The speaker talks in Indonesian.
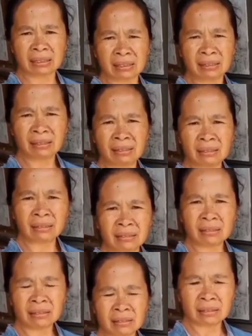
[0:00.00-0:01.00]
bantu biar nggak
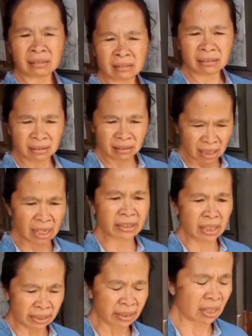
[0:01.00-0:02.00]
kena tipu ibunya iya,
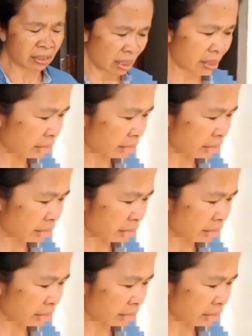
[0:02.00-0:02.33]
ya, iya, iya. Eh, ya. ya, ya, oh,